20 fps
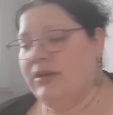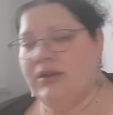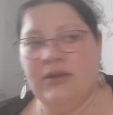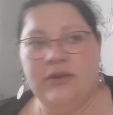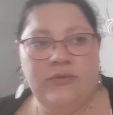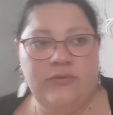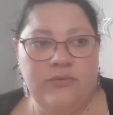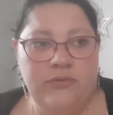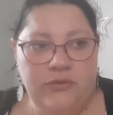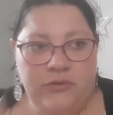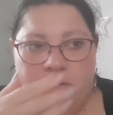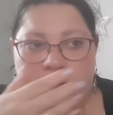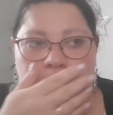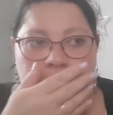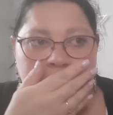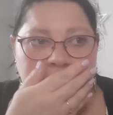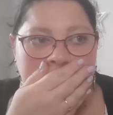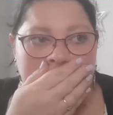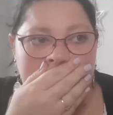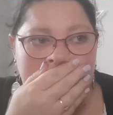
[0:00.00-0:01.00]
Ah, je vous jure
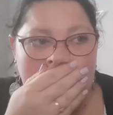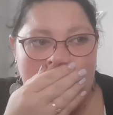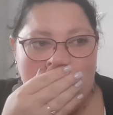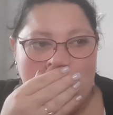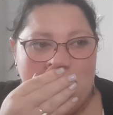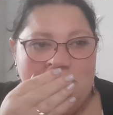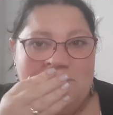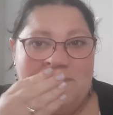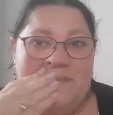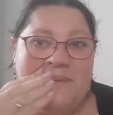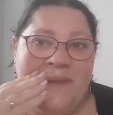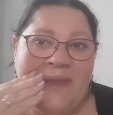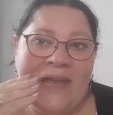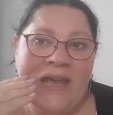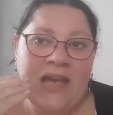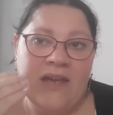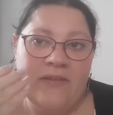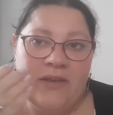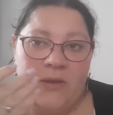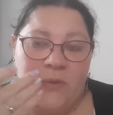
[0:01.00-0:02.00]

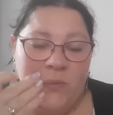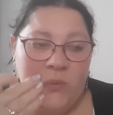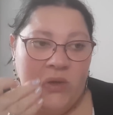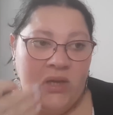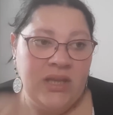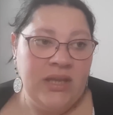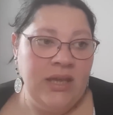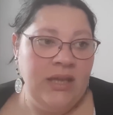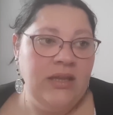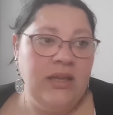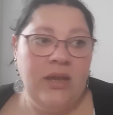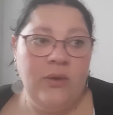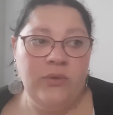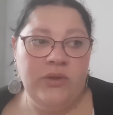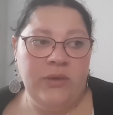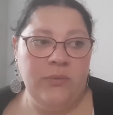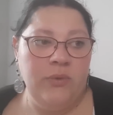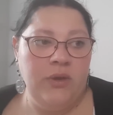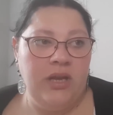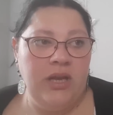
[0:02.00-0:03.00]
hier avec Morgan, Au
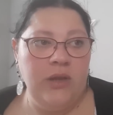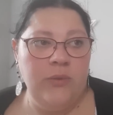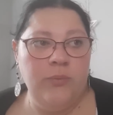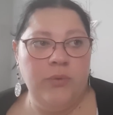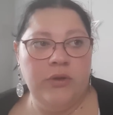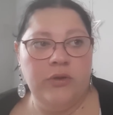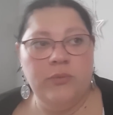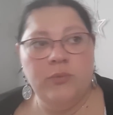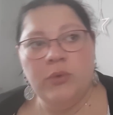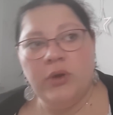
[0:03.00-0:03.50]
début, elle a eu peur de